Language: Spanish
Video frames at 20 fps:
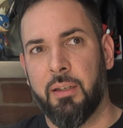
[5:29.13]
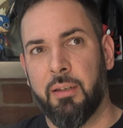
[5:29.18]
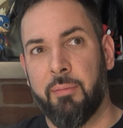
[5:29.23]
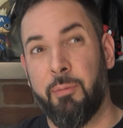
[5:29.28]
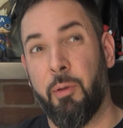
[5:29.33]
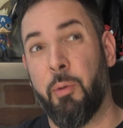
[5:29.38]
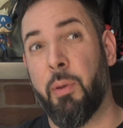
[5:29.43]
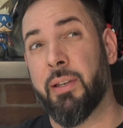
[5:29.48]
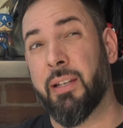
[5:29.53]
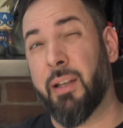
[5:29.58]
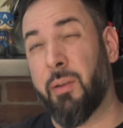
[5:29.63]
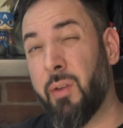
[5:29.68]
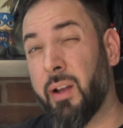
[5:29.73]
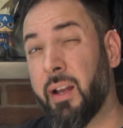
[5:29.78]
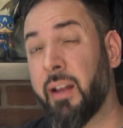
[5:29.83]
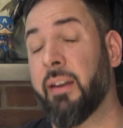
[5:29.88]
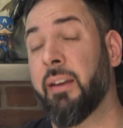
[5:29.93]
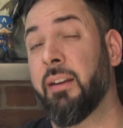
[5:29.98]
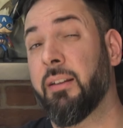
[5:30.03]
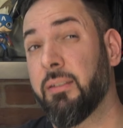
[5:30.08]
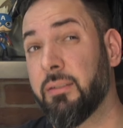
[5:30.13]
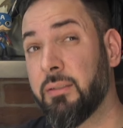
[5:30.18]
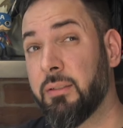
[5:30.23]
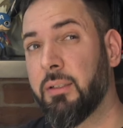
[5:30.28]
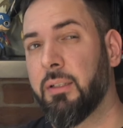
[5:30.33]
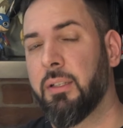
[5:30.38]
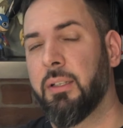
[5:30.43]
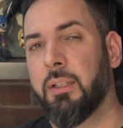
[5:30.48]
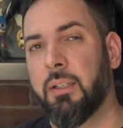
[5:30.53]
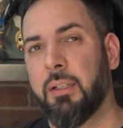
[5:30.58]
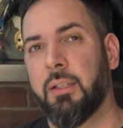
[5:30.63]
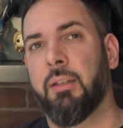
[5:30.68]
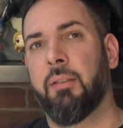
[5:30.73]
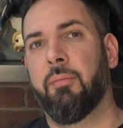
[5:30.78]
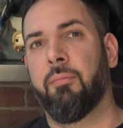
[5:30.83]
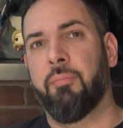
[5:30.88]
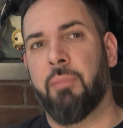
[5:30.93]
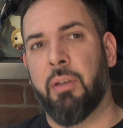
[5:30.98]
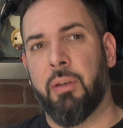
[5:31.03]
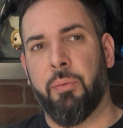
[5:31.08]
Me hubiera sacado una carrera,
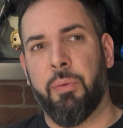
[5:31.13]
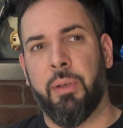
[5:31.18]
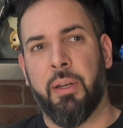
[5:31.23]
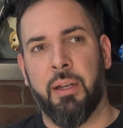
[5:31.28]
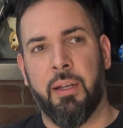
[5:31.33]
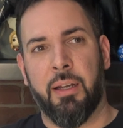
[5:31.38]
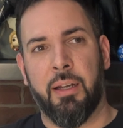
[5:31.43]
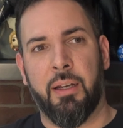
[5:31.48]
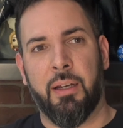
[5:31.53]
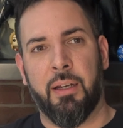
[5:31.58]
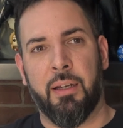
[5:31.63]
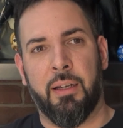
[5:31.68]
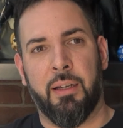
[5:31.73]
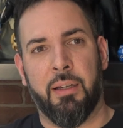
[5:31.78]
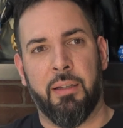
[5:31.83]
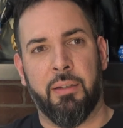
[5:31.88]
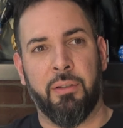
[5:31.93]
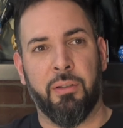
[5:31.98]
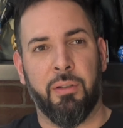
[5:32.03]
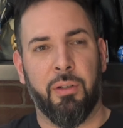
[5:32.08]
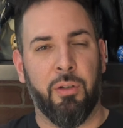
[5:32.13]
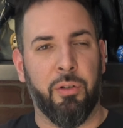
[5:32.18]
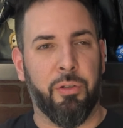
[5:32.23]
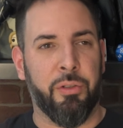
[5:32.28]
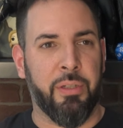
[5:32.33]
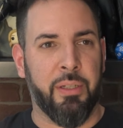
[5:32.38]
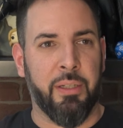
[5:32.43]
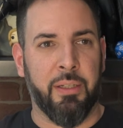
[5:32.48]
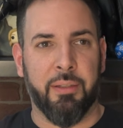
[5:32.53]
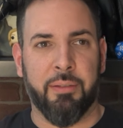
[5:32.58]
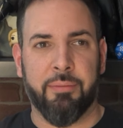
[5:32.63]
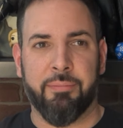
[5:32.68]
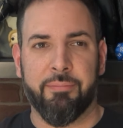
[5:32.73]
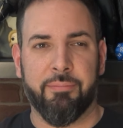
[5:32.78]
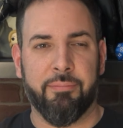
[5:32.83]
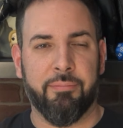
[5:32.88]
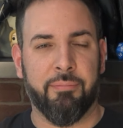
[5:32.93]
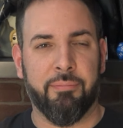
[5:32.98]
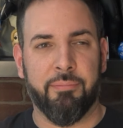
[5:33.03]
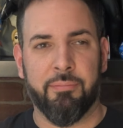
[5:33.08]
me hubiera, no lo sé,
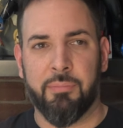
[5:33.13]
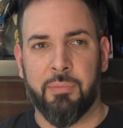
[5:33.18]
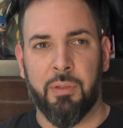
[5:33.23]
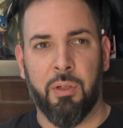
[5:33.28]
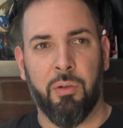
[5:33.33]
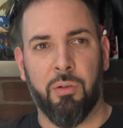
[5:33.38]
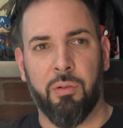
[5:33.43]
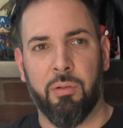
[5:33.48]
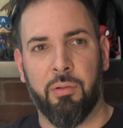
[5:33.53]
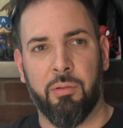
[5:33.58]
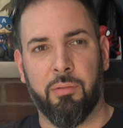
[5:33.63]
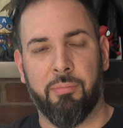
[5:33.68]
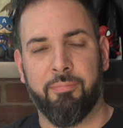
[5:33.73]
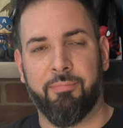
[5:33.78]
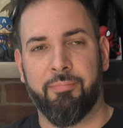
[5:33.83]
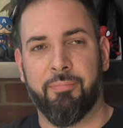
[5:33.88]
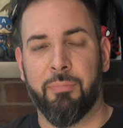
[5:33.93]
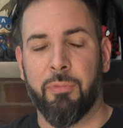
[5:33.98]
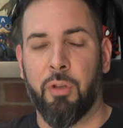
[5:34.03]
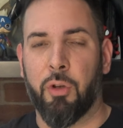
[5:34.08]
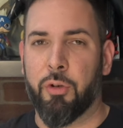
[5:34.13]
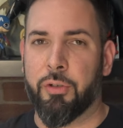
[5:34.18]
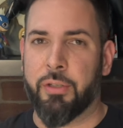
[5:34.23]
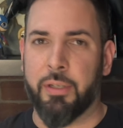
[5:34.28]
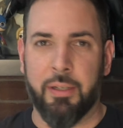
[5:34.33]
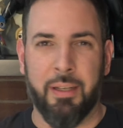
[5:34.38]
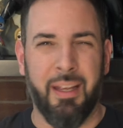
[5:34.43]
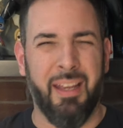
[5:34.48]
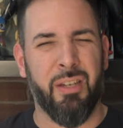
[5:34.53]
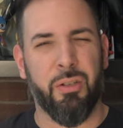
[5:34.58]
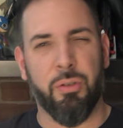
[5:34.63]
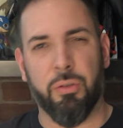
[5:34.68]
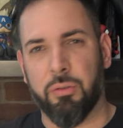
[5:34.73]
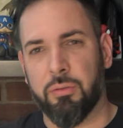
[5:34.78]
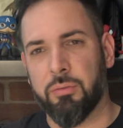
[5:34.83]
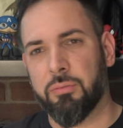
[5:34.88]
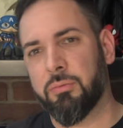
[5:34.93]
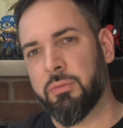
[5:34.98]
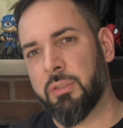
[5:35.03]
o no lo sé, eso.